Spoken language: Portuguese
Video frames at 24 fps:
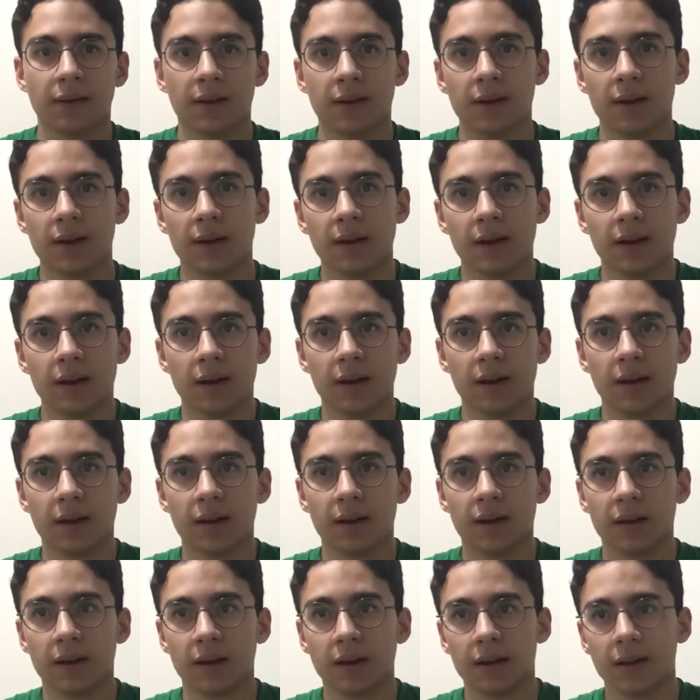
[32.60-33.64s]

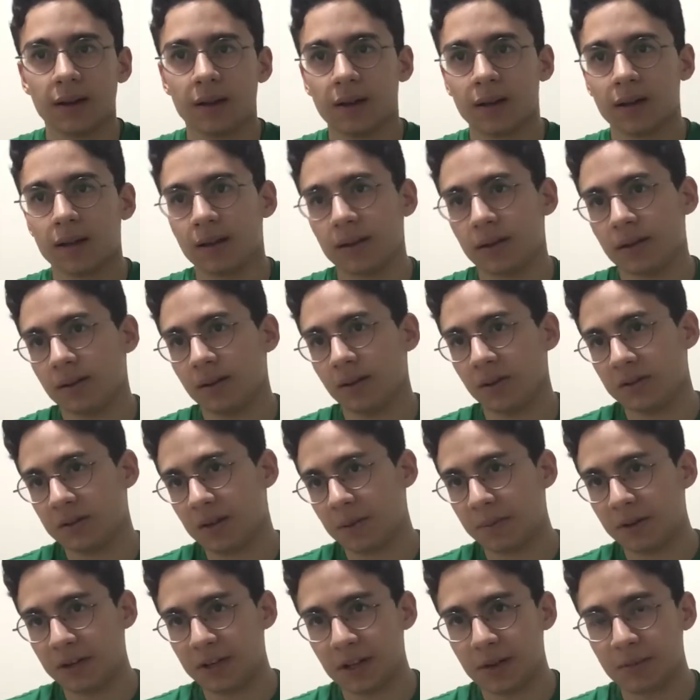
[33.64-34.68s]
Uh, nós
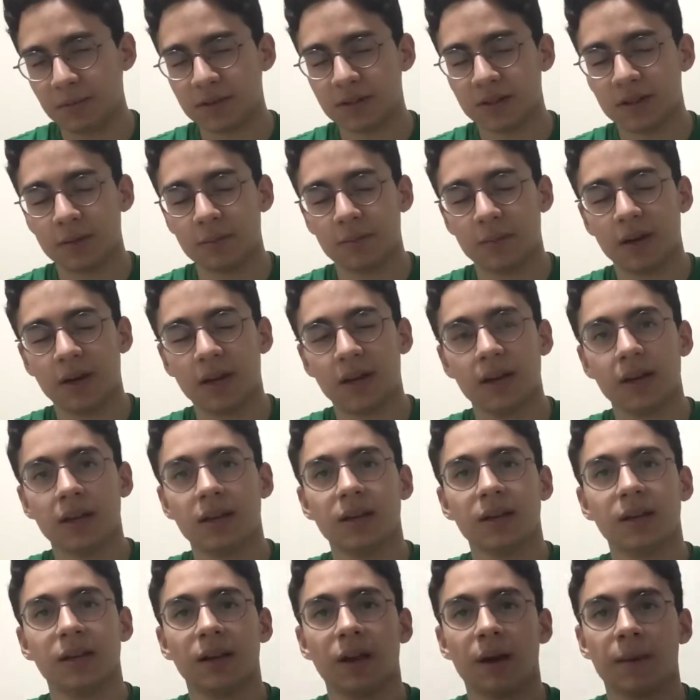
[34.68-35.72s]
aprendemos
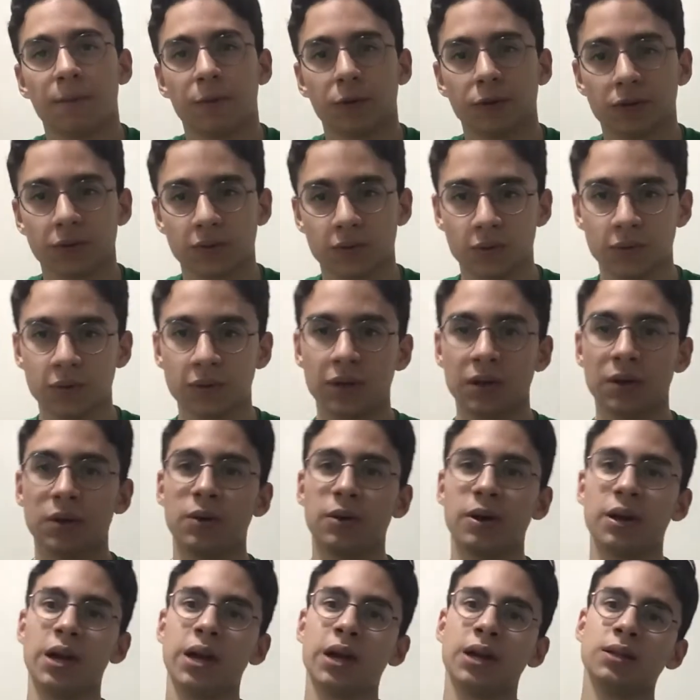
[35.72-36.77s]
também a postura
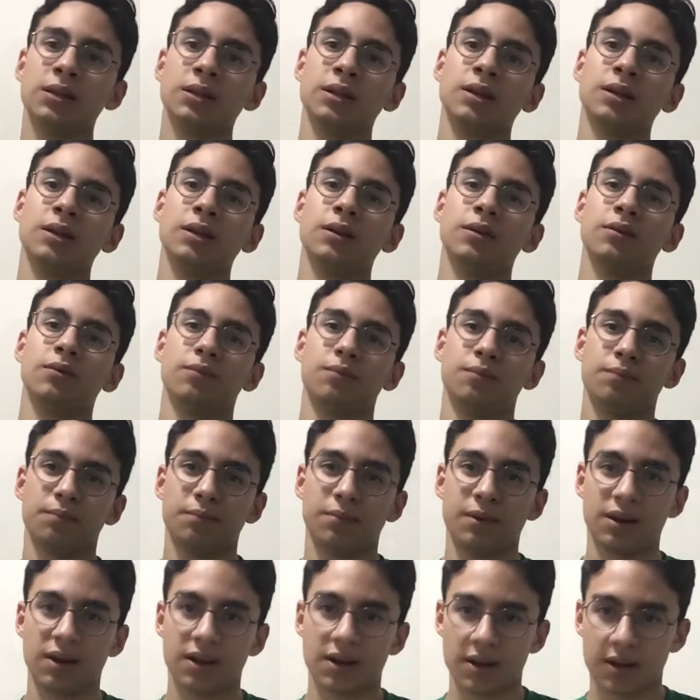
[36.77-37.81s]
correta
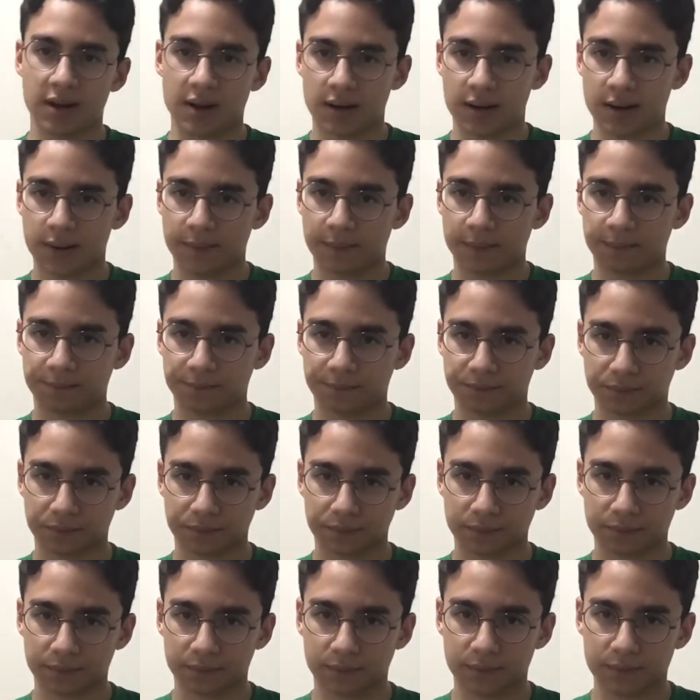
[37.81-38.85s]
para
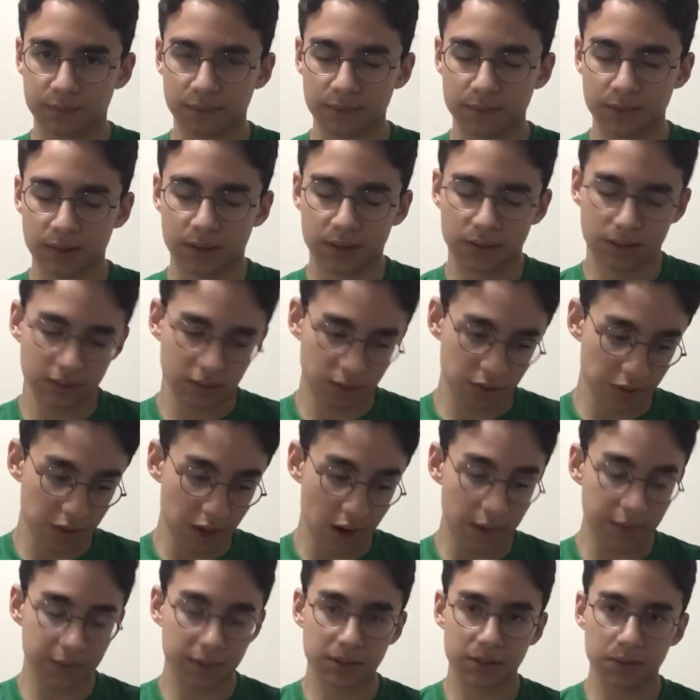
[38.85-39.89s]

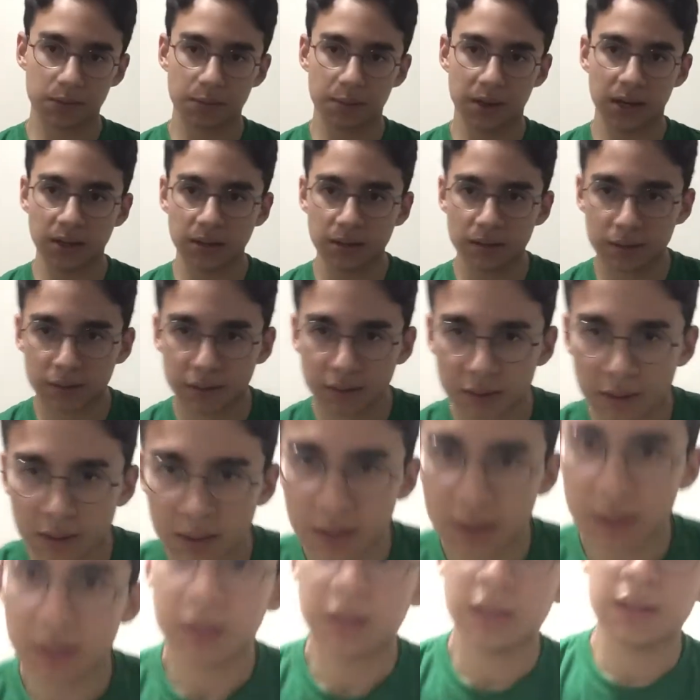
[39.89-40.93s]
segurar o instrumento.
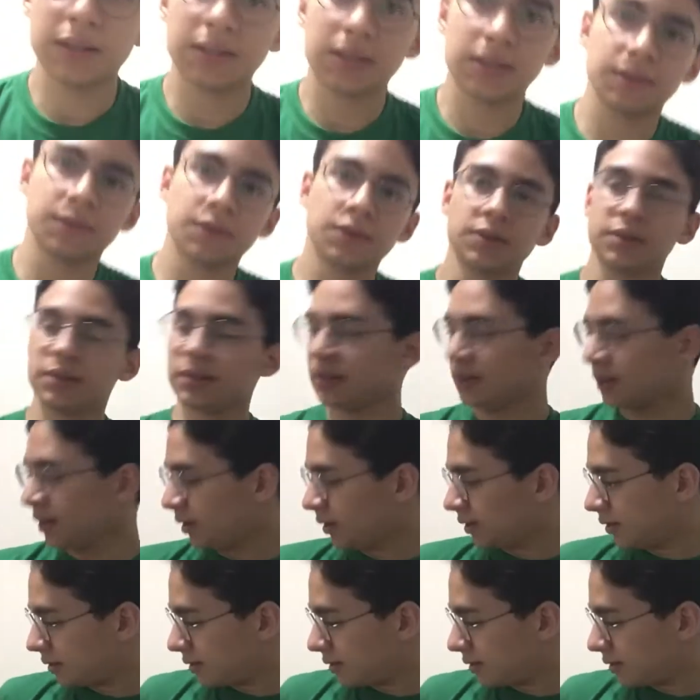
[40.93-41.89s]
E se você